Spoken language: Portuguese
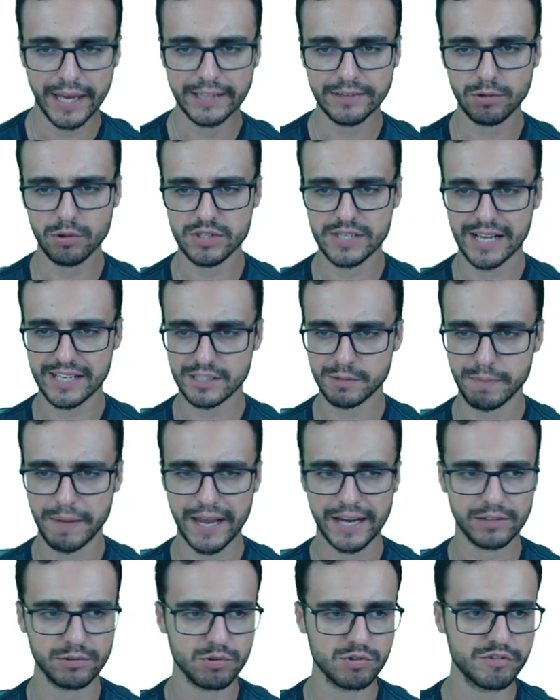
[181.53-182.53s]
entre os
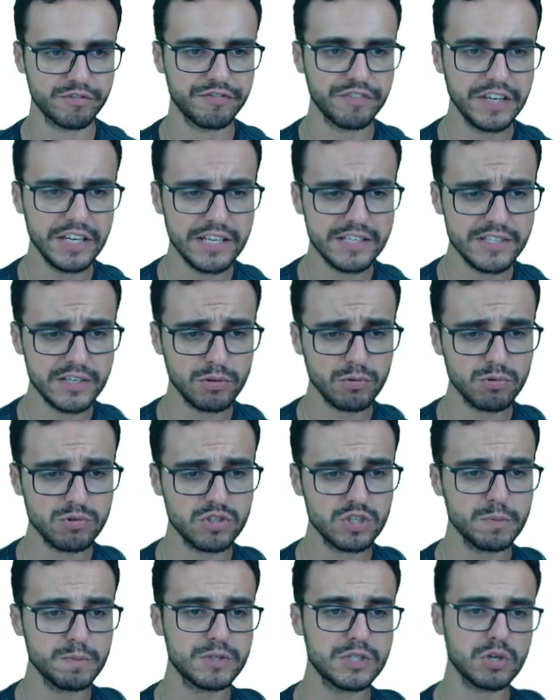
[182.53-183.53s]
aspectos
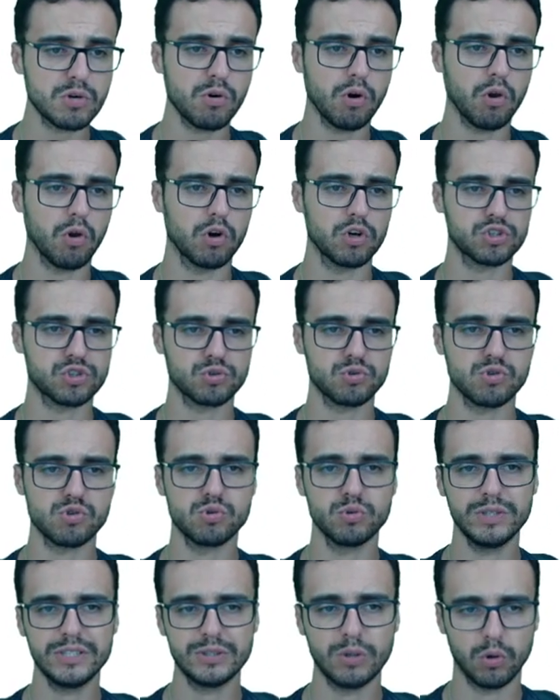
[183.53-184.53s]
físicos e psicológicos
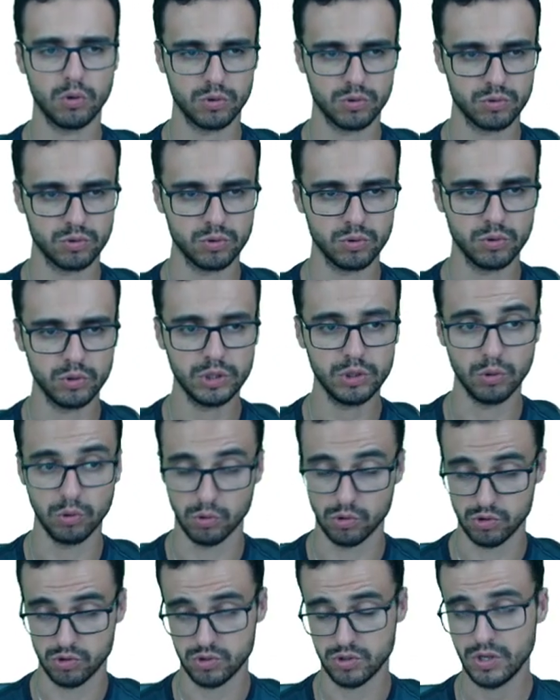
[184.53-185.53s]
do
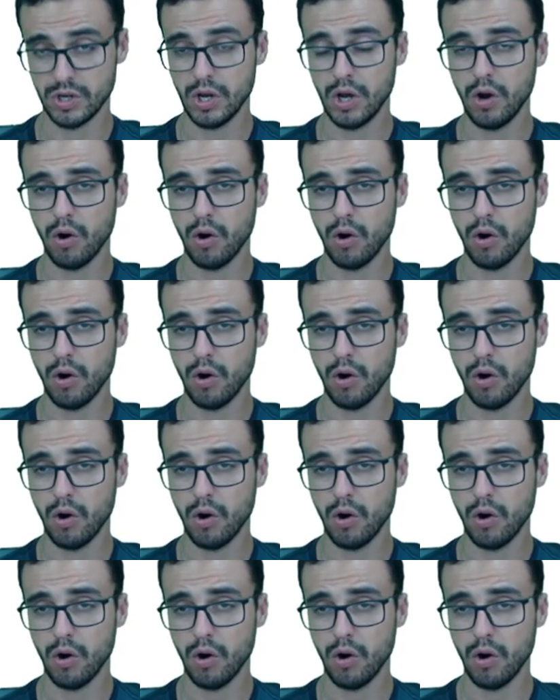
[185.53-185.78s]
idoso.